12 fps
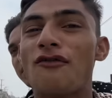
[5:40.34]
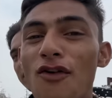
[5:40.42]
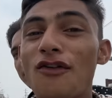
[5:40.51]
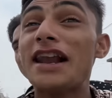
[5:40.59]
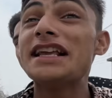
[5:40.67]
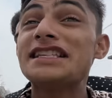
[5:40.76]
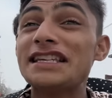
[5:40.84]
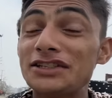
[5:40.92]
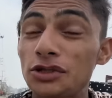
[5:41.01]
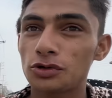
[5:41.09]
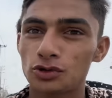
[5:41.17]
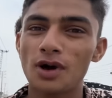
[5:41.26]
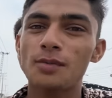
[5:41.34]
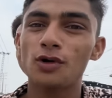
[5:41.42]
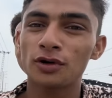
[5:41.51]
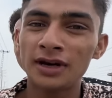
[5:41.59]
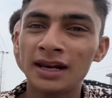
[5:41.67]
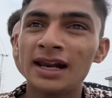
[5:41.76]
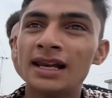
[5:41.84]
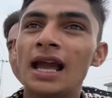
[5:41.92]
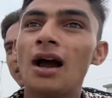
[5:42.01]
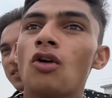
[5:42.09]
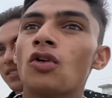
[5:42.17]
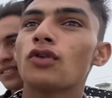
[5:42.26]
वो वाली चीज़ दोस्तों हम लोग ने ले लिया
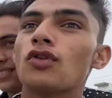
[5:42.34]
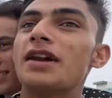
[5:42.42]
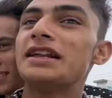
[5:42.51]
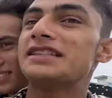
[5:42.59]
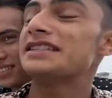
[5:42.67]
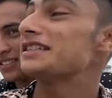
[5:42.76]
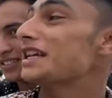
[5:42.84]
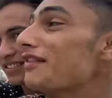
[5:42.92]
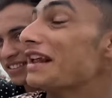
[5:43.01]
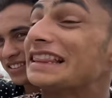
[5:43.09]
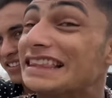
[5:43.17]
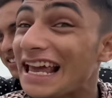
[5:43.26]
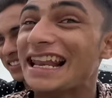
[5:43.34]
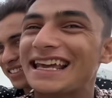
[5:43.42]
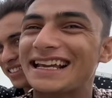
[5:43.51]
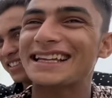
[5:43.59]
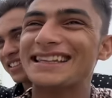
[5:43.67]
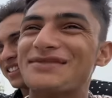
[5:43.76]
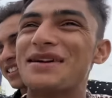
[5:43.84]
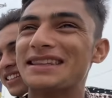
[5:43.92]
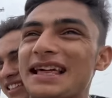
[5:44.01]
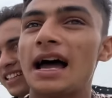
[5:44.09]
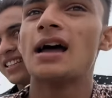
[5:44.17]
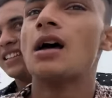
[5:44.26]
और वो वाली चीज़ ये मतलब थैले के अंदर बंद
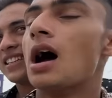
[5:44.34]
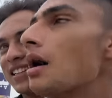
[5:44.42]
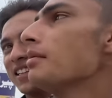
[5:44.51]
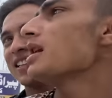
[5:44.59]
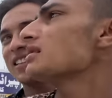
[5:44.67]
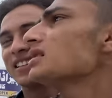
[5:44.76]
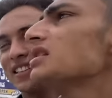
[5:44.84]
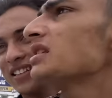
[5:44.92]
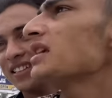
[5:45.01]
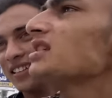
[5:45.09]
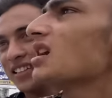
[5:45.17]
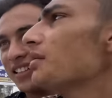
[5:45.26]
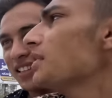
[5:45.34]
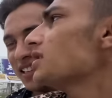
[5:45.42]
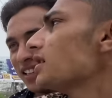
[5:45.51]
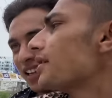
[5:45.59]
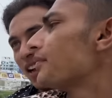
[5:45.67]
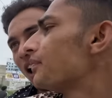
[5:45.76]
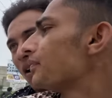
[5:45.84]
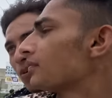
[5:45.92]
है अब ना फिर सीधा जंगल में चले हाँ